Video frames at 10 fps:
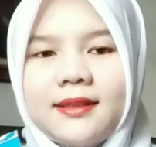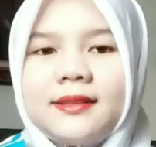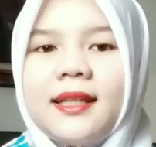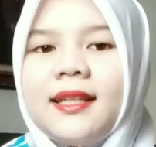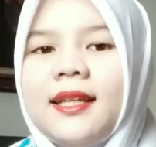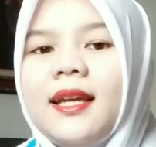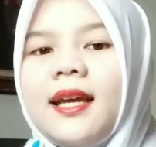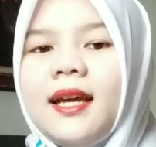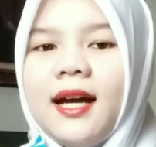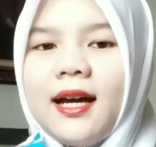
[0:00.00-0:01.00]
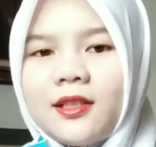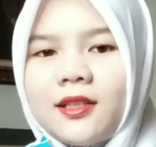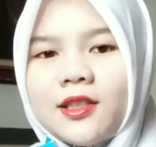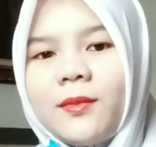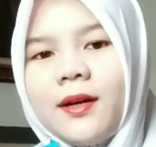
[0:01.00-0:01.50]
jadi harus
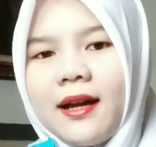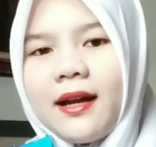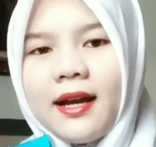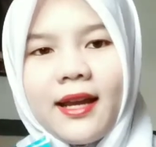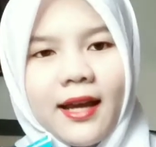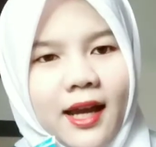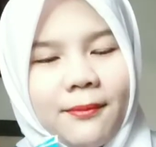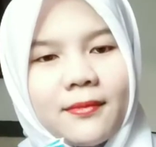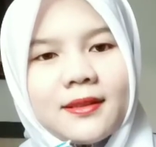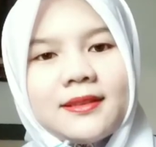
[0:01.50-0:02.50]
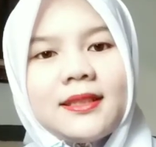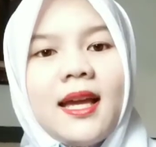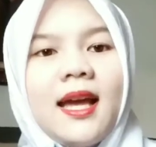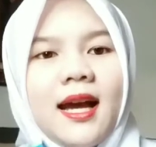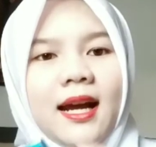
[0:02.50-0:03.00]
memakai M
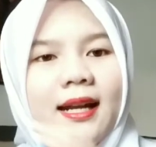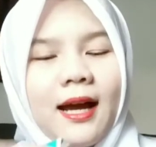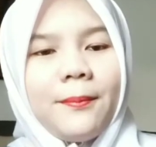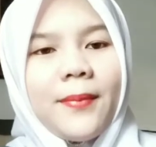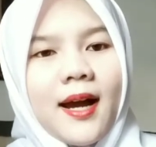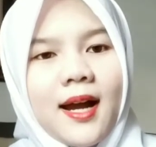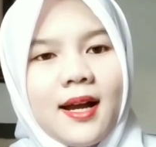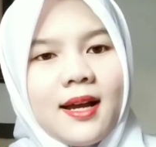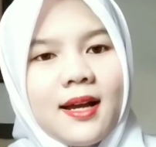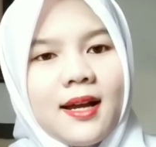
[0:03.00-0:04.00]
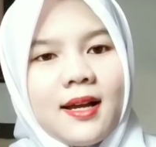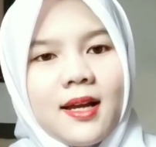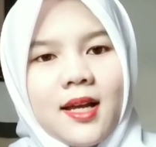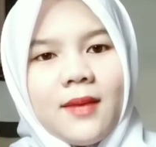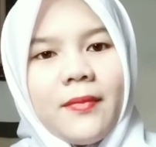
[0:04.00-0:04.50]
Kenapa
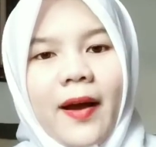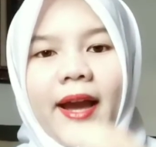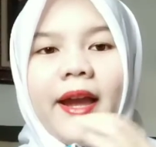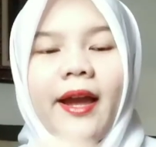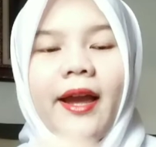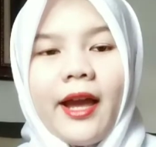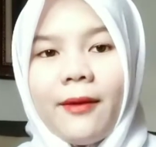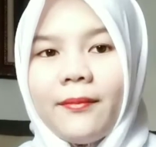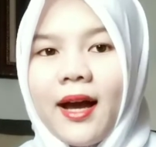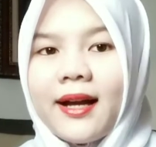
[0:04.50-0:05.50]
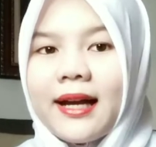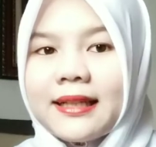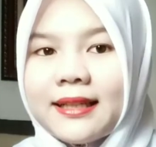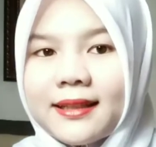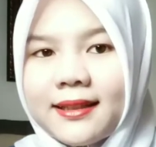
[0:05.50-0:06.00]
memakai M agar
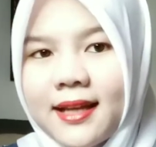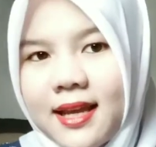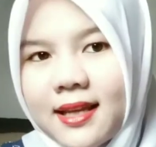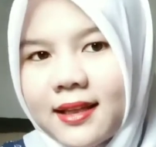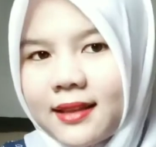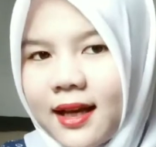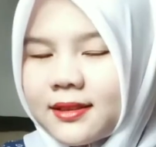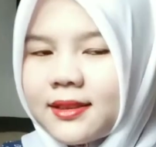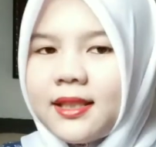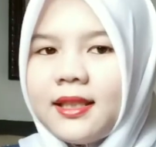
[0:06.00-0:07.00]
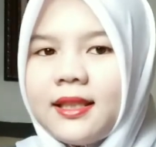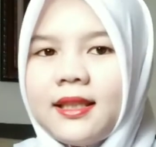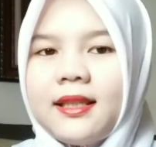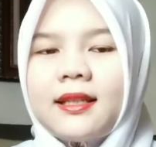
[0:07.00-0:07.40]
dia tidak iritasi.